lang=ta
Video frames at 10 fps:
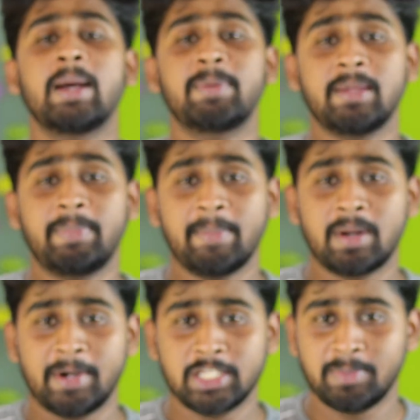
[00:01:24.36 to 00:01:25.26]
அப்போ இந்த
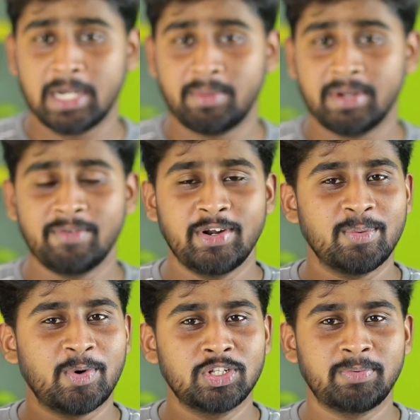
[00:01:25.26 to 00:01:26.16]
பேப்பரை படித்து பார்க்கணும்னு இந்த
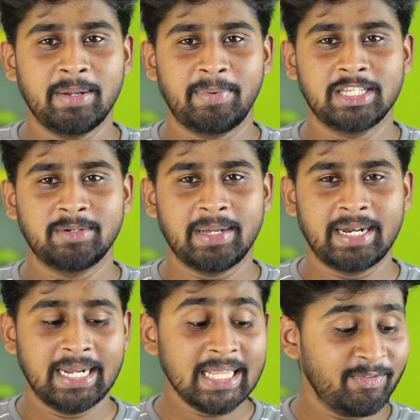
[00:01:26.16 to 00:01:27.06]
வீடியோ பவுஸ் பண்ணி படித்து
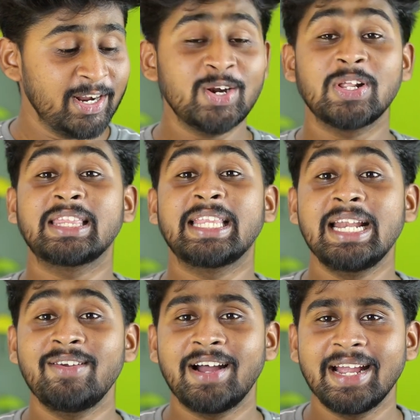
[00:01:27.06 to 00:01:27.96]
பாருங்கள் இந்த வீடியோவில்
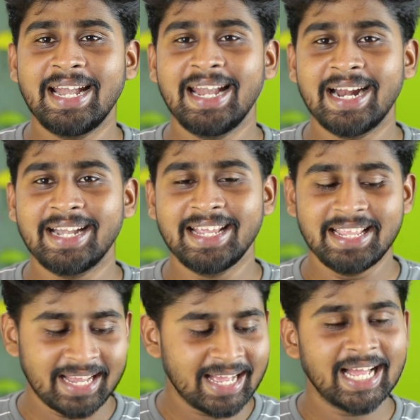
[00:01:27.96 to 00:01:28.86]
தெளிவாக இல்லாட்டி
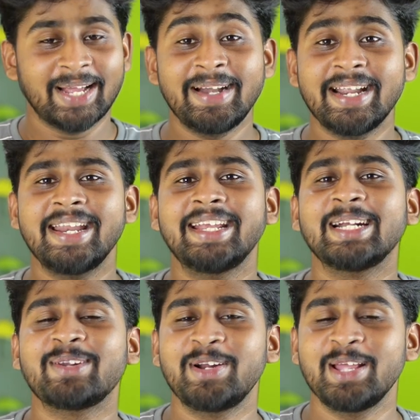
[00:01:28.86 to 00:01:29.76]
இதுக்காகவே
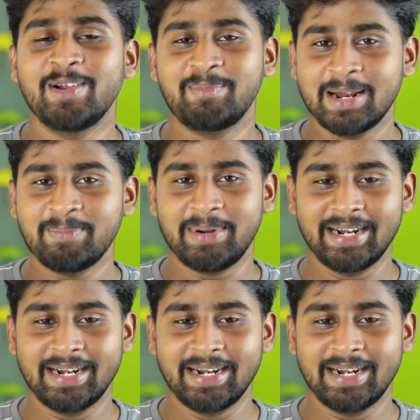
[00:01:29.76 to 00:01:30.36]
டெடிக்கேட்டர் வீடியோ வந்து நான்